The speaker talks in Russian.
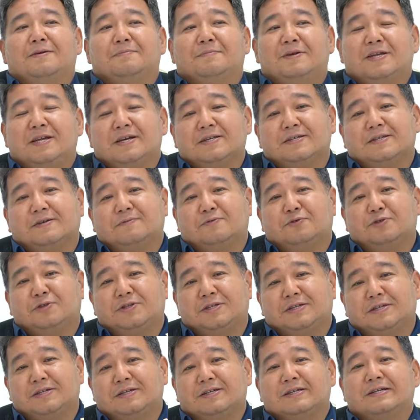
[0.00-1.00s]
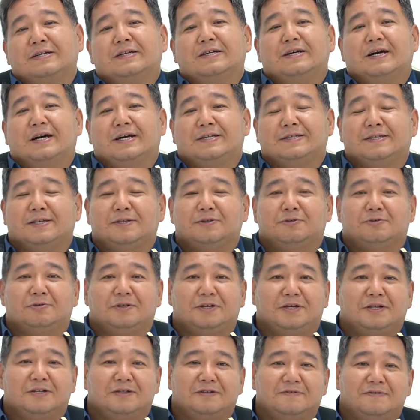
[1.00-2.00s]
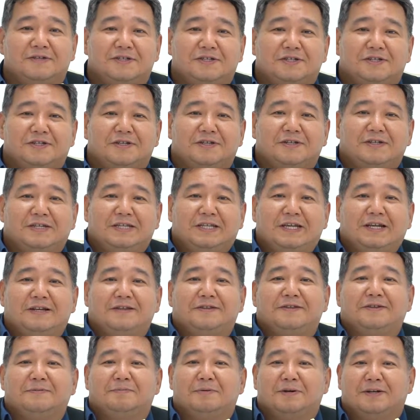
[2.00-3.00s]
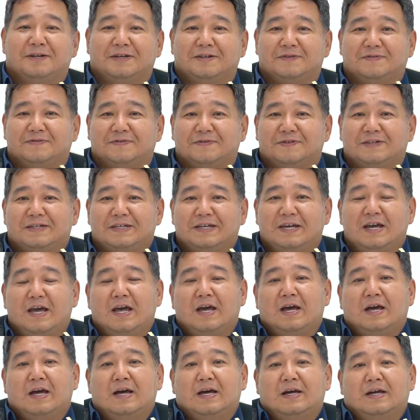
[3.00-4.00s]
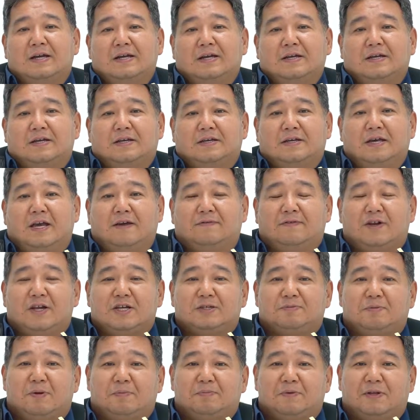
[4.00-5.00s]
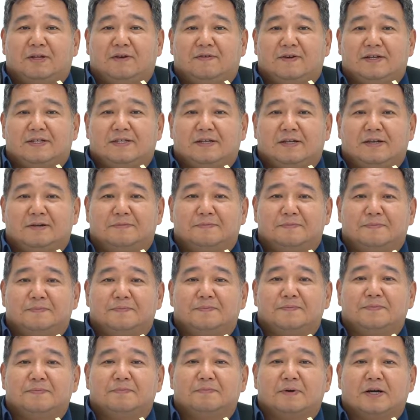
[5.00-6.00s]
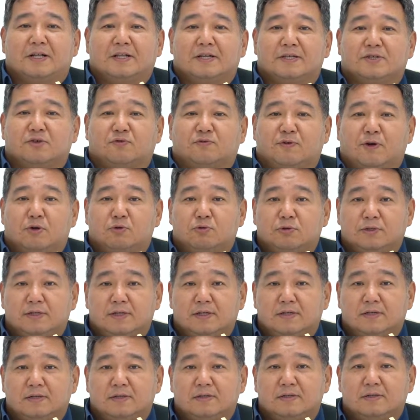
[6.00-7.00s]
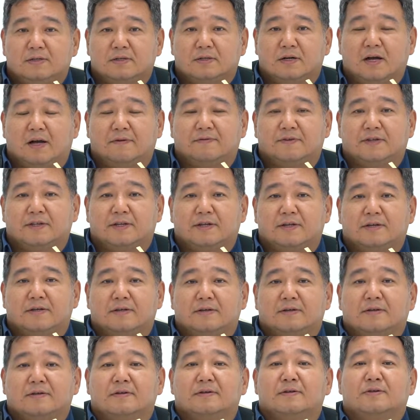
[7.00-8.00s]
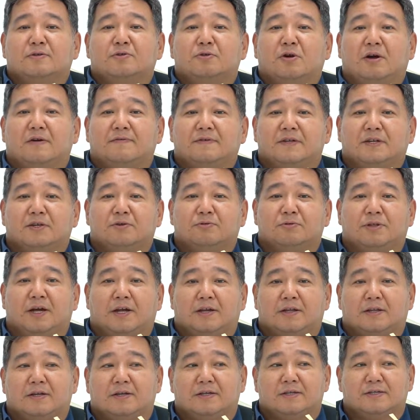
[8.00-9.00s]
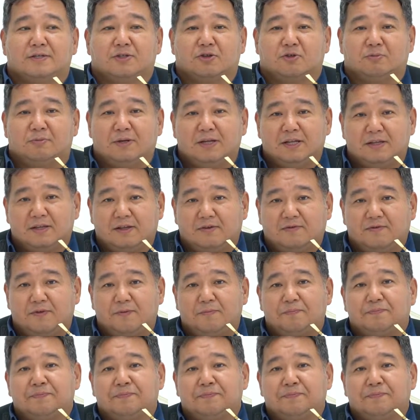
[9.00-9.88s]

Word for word: Меня зовут Асет Тулигенович Нельдыбаев. Я являюсь преподавателем по классу фагота кафедры духовых и ударных инструментов